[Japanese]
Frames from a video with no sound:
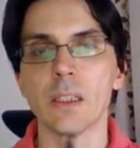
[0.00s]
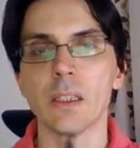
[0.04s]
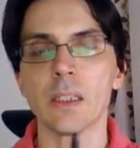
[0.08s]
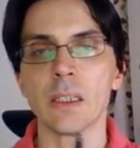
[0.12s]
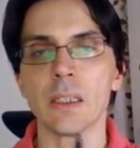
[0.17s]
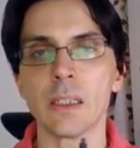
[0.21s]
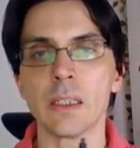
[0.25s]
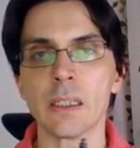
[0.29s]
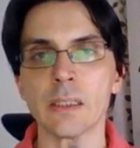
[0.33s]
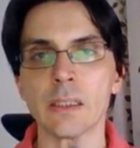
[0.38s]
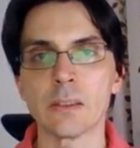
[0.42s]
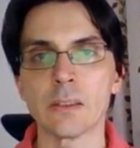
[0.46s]

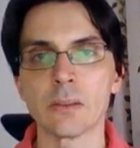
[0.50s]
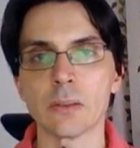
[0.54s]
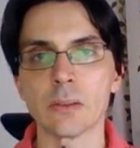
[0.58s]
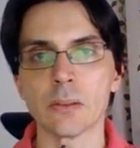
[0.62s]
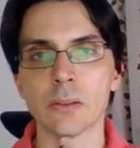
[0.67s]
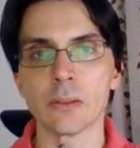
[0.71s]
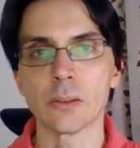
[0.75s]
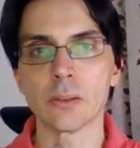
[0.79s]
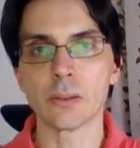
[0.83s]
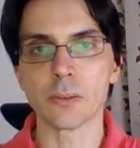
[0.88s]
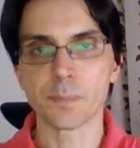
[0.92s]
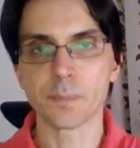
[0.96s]
あ
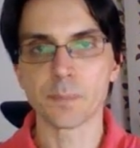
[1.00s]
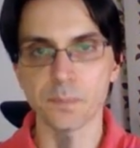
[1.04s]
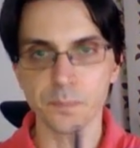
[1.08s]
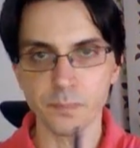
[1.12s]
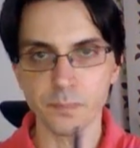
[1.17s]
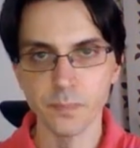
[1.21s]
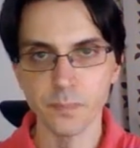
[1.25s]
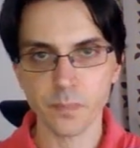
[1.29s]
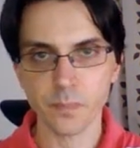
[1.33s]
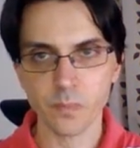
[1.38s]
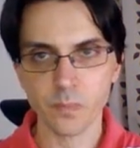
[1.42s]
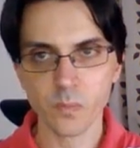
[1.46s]
と
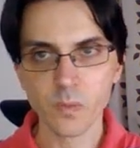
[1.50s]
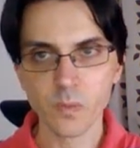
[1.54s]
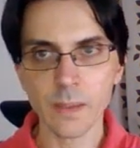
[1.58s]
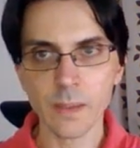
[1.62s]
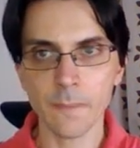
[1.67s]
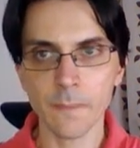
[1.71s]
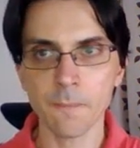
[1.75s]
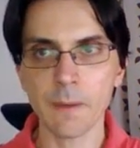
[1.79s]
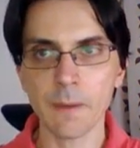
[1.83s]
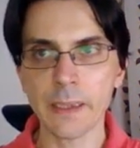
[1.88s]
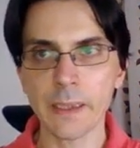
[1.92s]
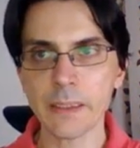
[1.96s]

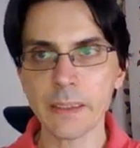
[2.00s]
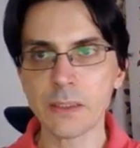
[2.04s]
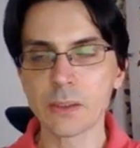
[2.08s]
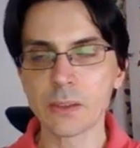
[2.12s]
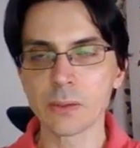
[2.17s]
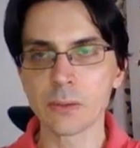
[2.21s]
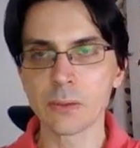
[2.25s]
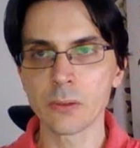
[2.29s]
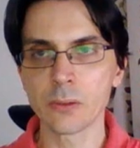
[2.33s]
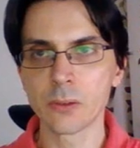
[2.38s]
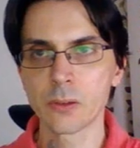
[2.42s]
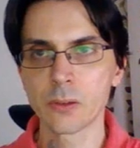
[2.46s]
ファイトン
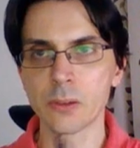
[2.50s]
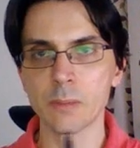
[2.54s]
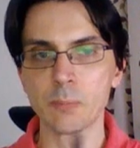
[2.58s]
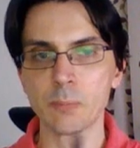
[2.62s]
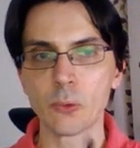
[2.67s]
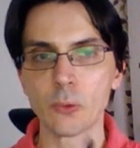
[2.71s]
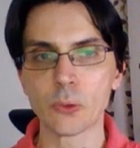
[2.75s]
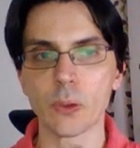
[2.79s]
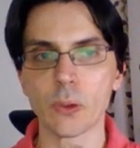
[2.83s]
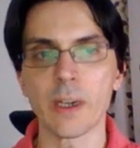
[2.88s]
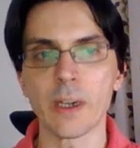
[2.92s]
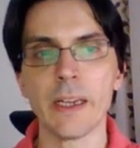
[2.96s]
を
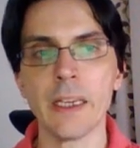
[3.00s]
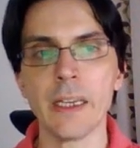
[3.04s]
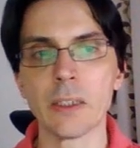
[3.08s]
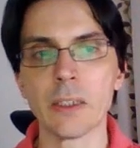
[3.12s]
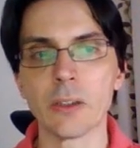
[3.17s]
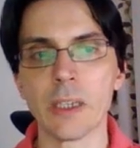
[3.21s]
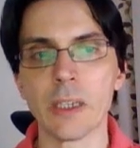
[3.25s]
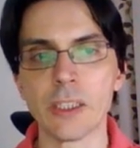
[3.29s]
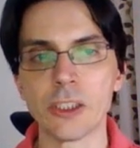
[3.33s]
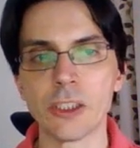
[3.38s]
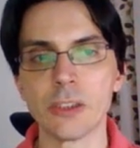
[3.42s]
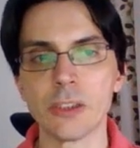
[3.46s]
もっと早く
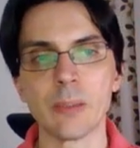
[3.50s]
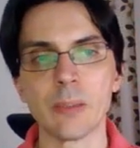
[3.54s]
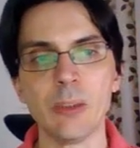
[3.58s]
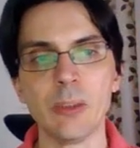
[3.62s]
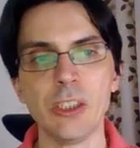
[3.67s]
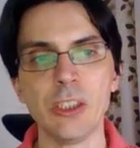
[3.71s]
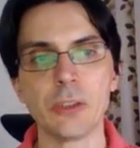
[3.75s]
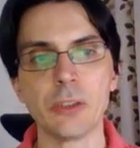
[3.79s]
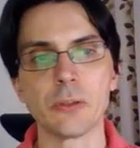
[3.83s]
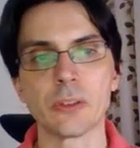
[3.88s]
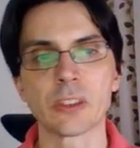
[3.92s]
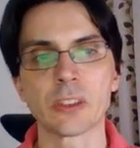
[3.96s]
走るために
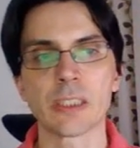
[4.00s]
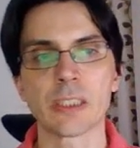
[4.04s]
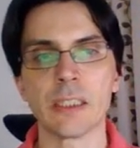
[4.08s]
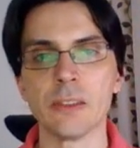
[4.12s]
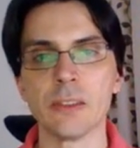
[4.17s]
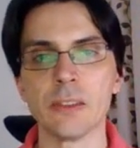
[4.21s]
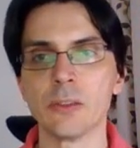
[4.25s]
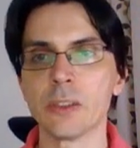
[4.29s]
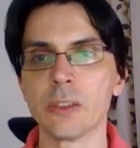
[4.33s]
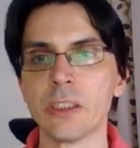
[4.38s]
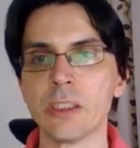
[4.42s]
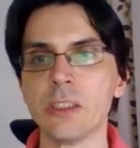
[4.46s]
いくつか
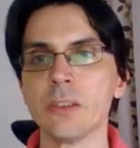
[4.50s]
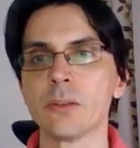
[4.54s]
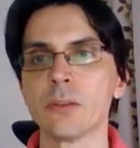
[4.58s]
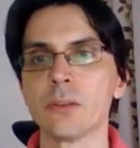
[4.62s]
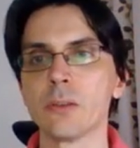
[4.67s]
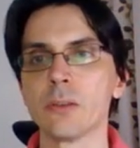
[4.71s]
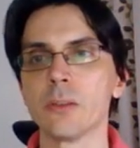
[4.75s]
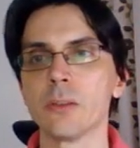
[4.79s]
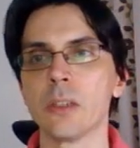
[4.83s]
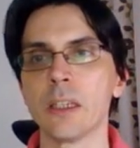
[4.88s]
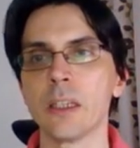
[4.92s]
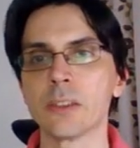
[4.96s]
のヒント
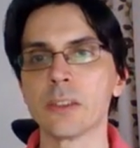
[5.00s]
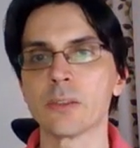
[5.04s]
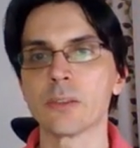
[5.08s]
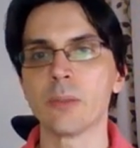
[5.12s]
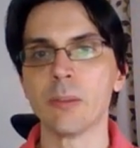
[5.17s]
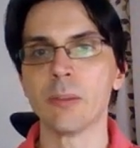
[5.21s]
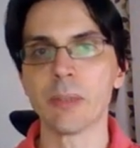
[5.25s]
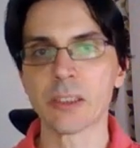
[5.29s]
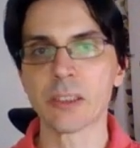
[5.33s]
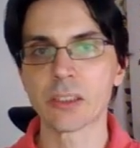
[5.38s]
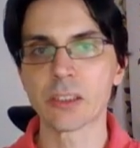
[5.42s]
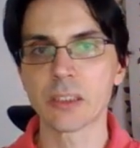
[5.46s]
を集め
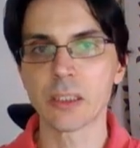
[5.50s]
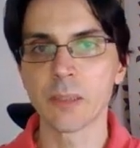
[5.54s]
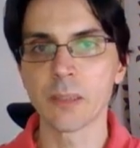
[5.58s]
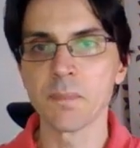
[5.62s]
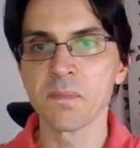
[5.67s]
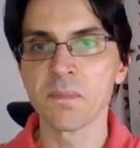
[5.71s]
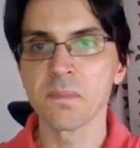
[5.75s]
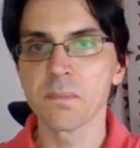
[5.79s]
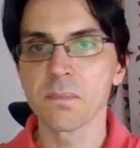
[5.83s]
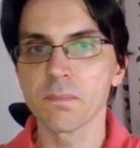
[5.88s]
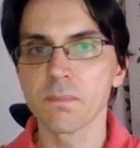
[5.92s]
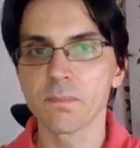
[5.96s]
ました。
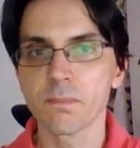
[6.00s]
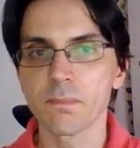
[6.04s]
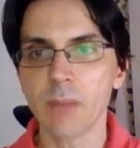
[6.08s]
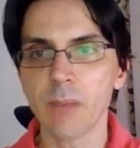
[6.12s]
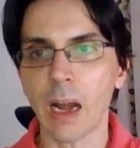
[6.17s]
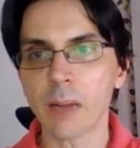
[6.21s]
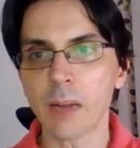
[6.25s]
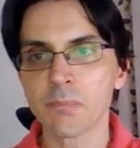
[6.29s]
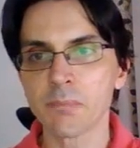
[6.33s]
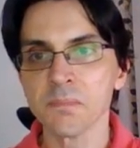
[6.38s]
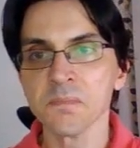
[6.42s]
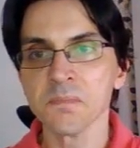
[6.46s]
ま
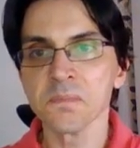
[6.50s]
あ、